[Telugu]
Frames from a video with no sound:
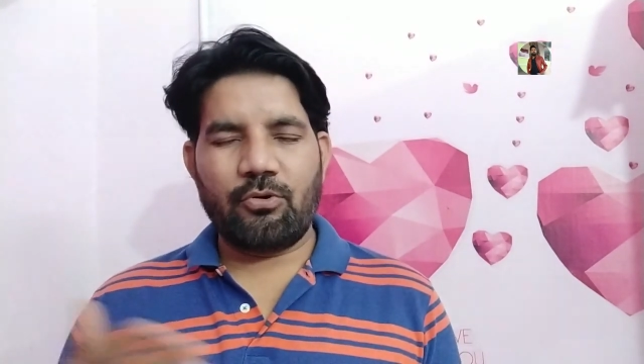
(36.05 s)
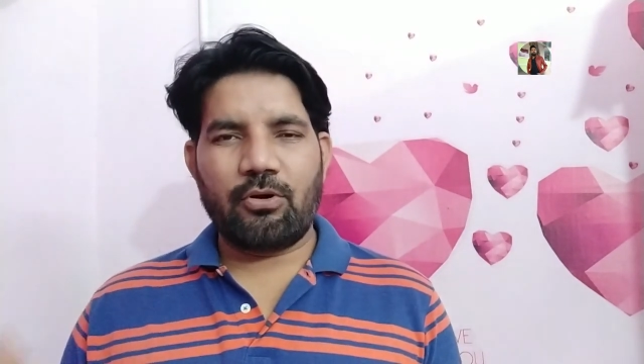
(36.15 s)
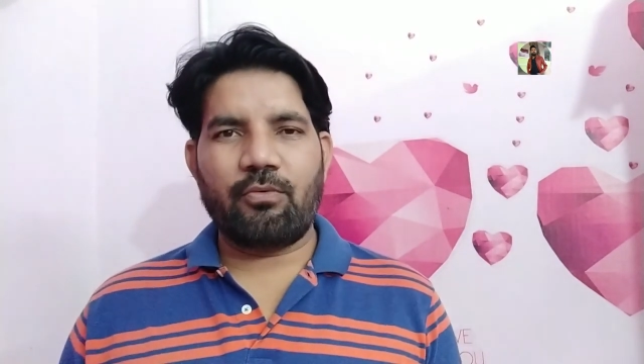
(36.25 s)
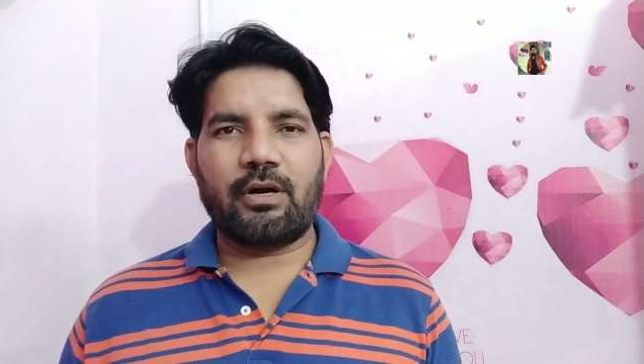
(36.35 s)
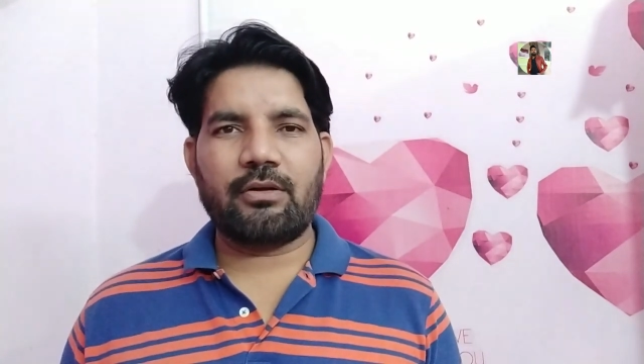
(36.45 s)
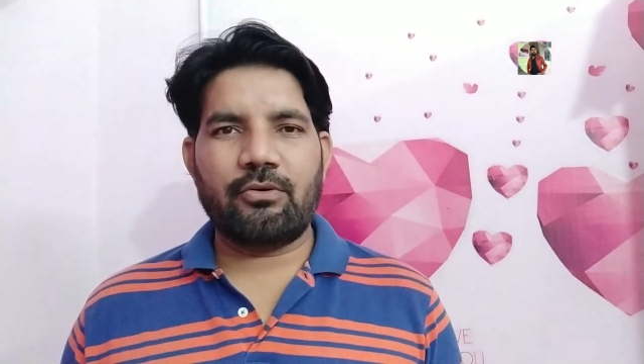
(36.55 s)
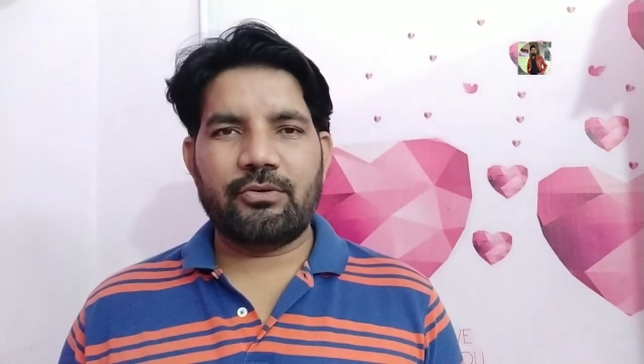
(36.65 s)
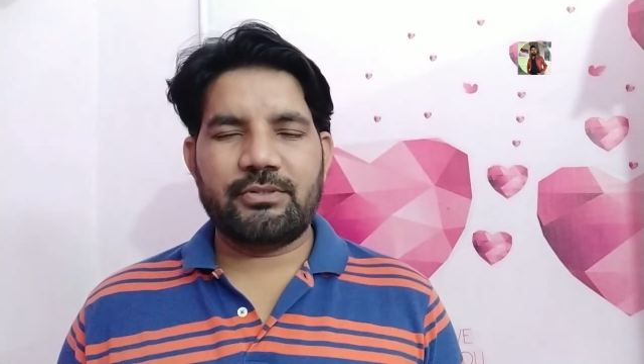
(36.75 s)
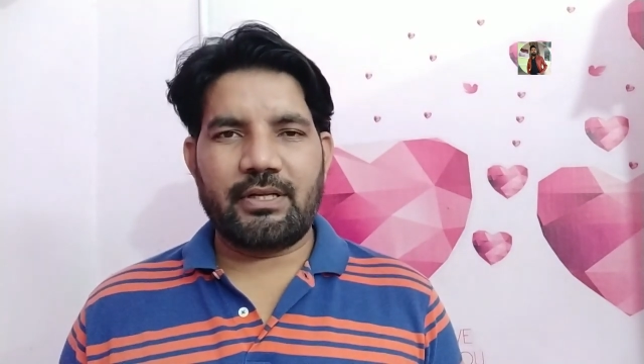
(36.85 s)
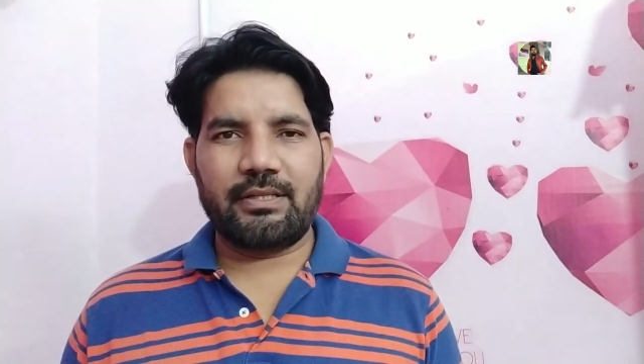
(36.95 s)
ఇంకొకరు
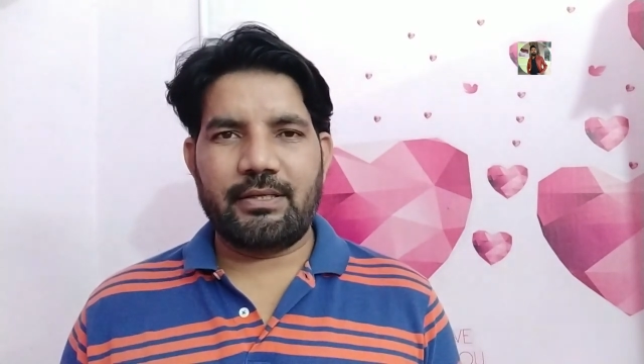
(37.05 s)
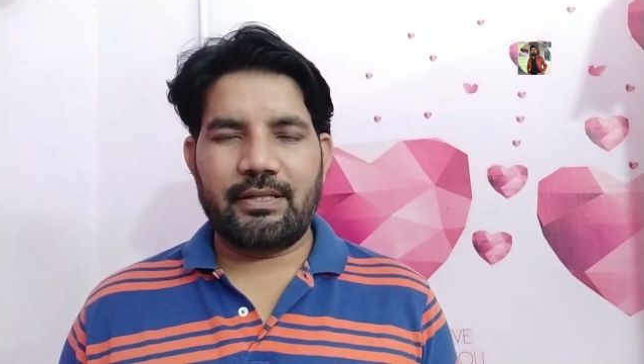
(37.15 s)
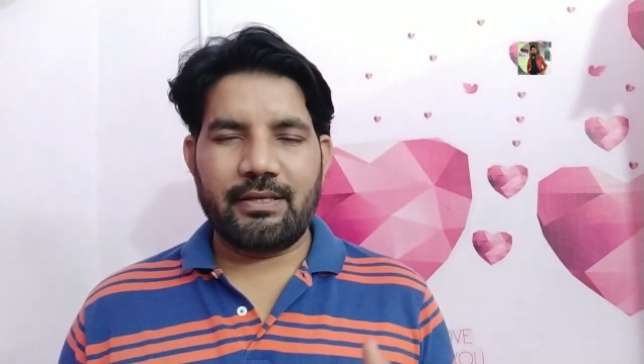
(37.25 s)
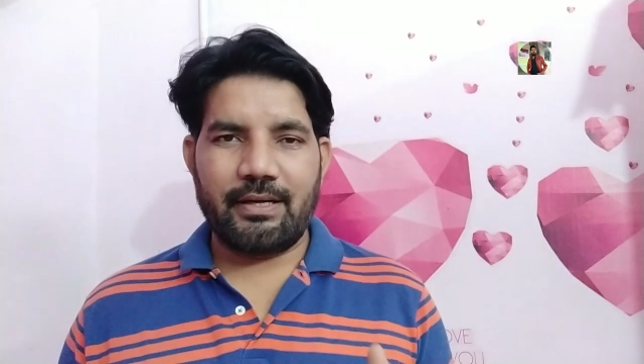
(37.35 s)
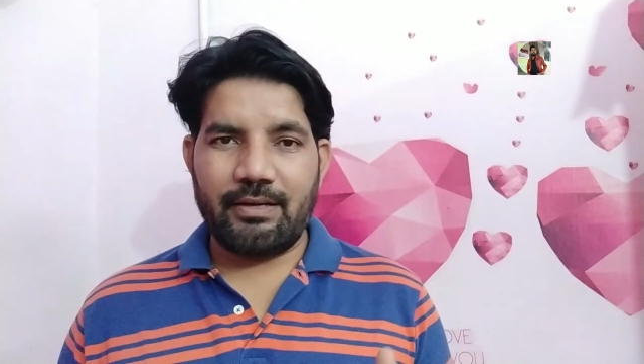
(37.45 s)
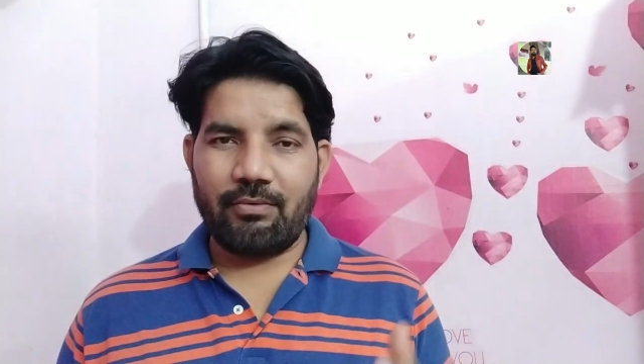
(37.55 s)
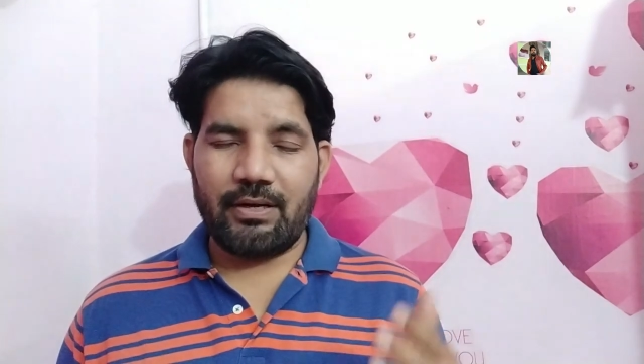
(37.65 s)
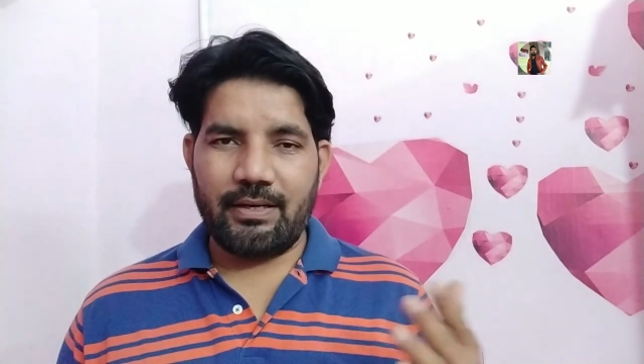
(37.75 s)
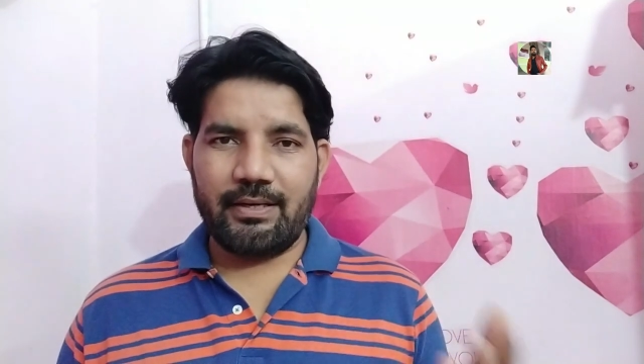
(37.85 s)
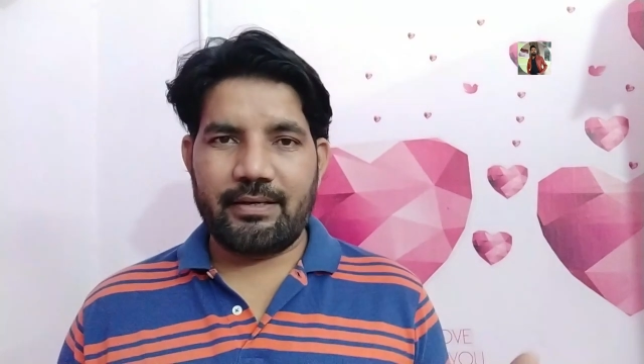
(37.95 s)
వాడుకోవచ్చు అనేది ఎందుకంటే
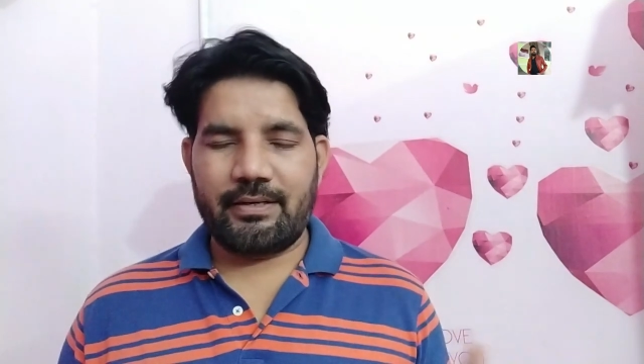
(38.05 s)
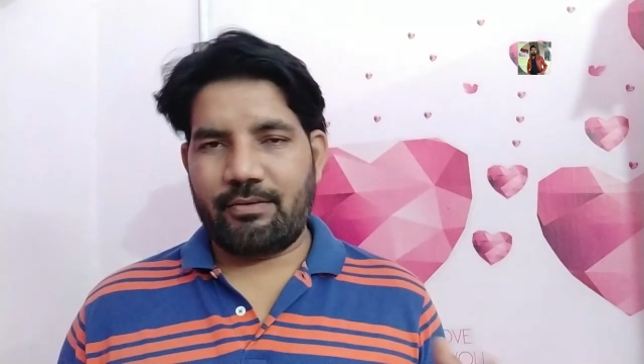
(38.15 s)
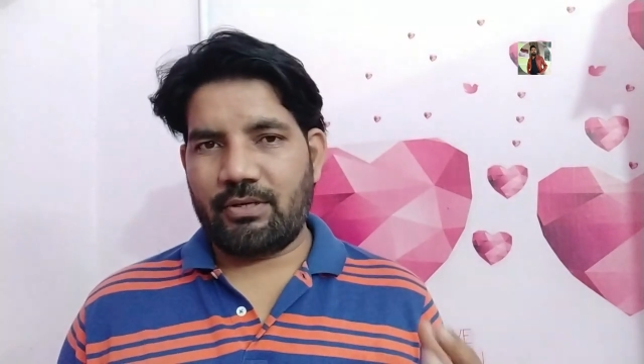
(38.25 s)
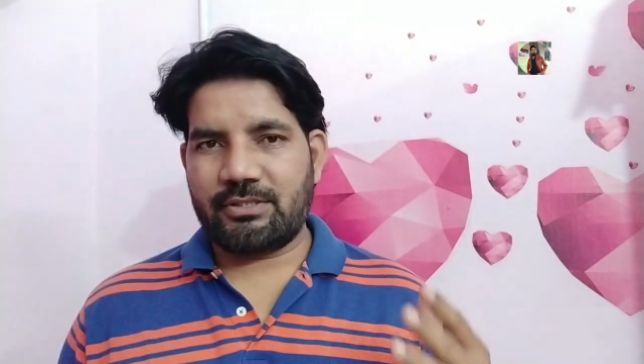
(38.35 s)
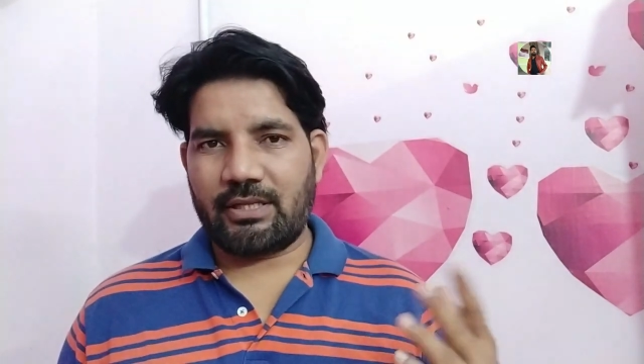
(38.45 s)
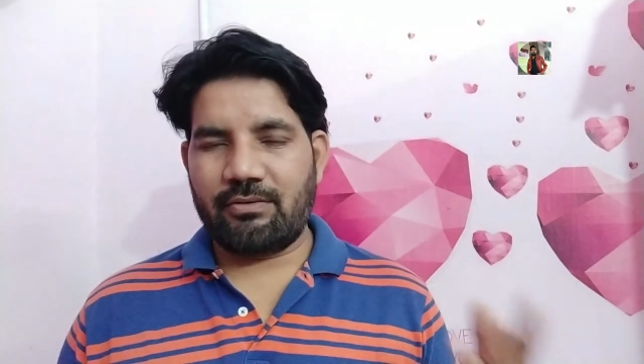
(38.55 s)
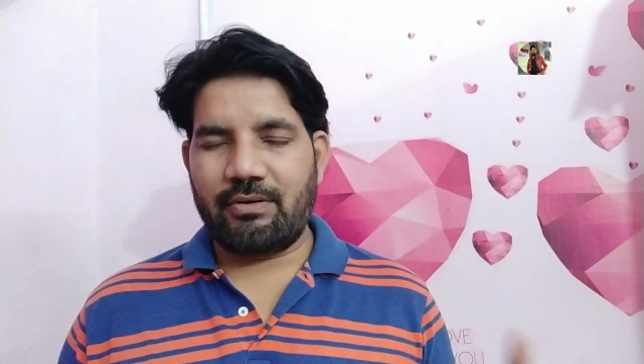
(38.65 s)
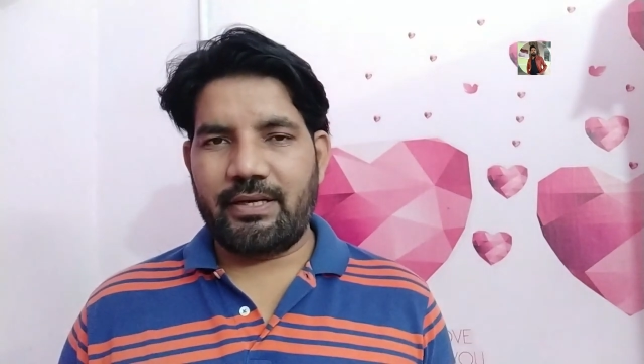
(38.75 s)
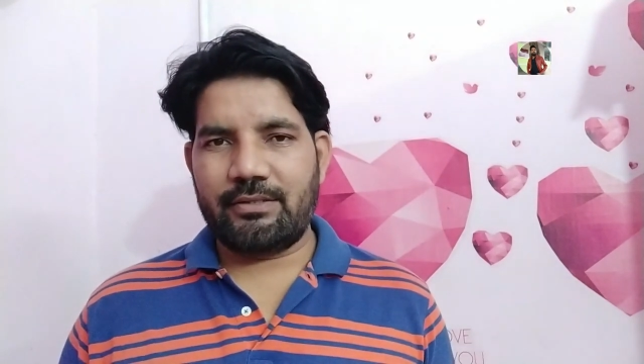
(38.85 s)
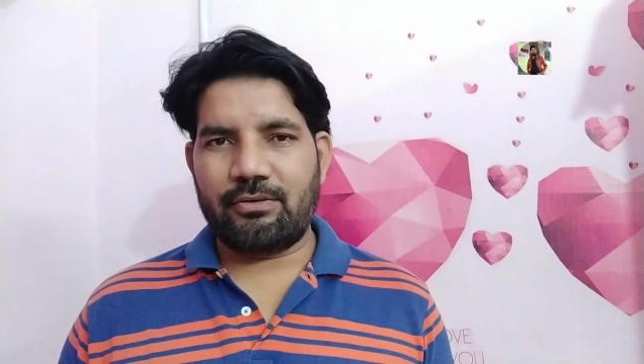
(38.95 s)
వాళ్ళు ఇల్లిటరేట్ వాళ్ళు
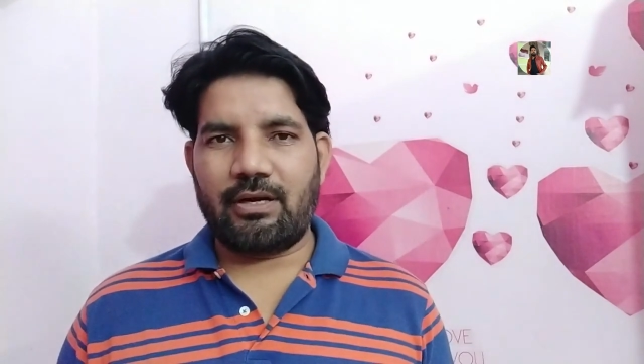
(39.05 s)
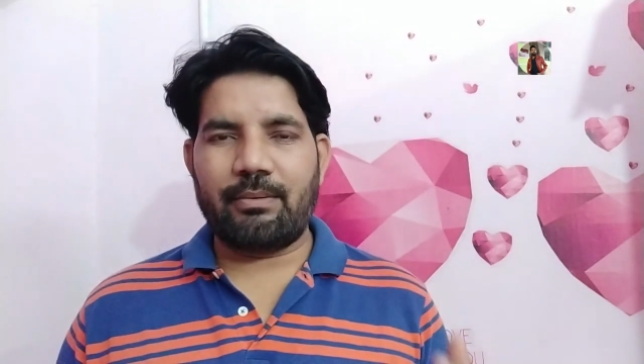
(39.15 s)
చదవలేదు